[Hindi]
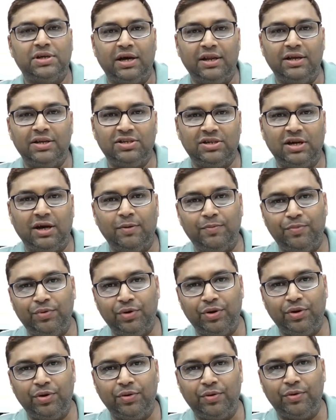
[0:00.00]
सारी इच्छाएं
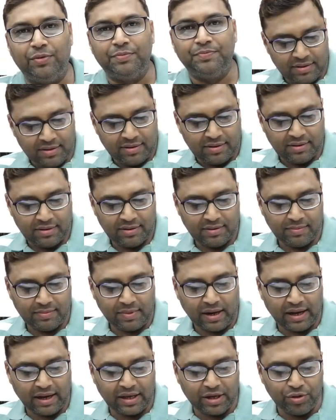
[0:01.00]
पूरी हो
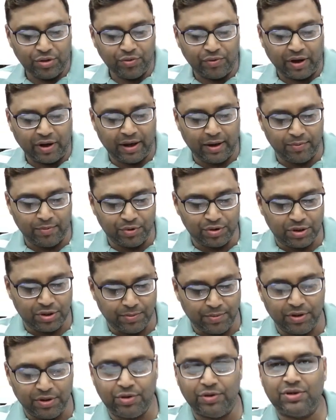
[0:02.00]
माँ की दुआएं
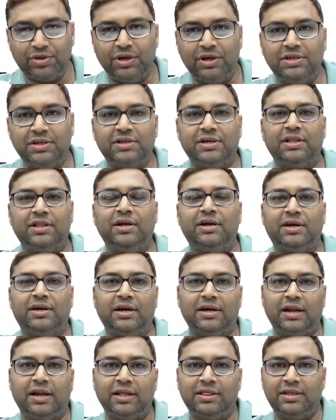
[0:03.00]
मुसीबतों से इस कदर
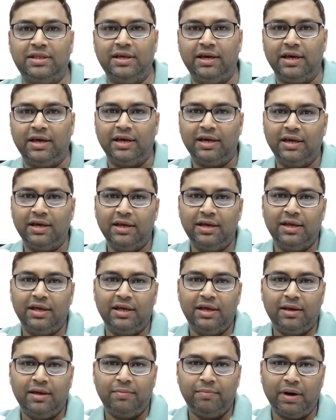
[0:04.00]
टकराती है
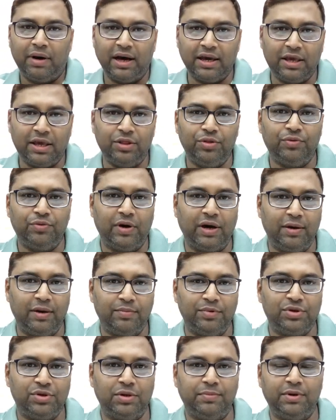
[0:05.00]
माँ की दुआएं
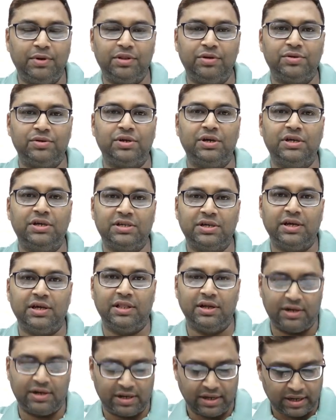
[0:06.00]
मुसीबतों से इस
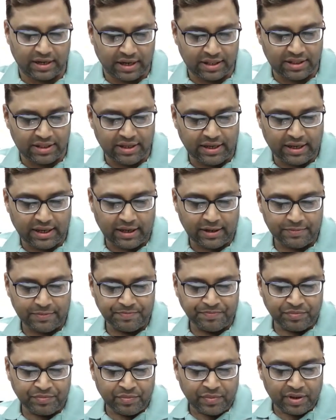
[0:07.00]
कदर टकराती है
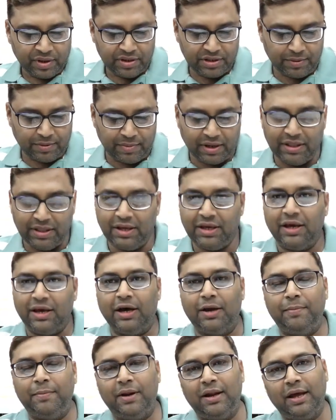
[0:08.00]
जमाने
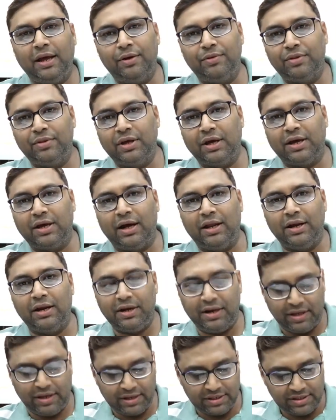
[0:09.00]
की हर बलाएं उनके काले
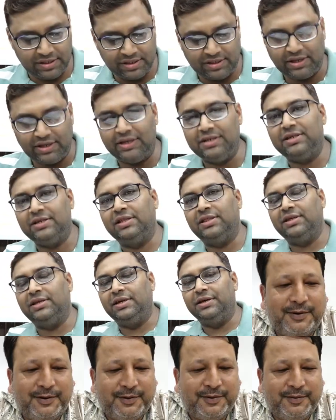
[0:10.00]
टीके से चली जाती
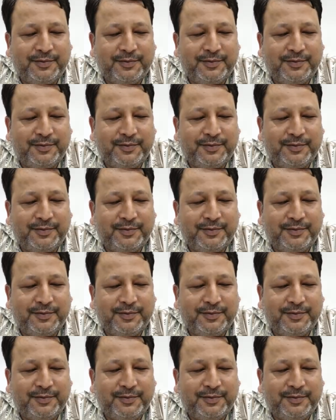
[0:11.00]
है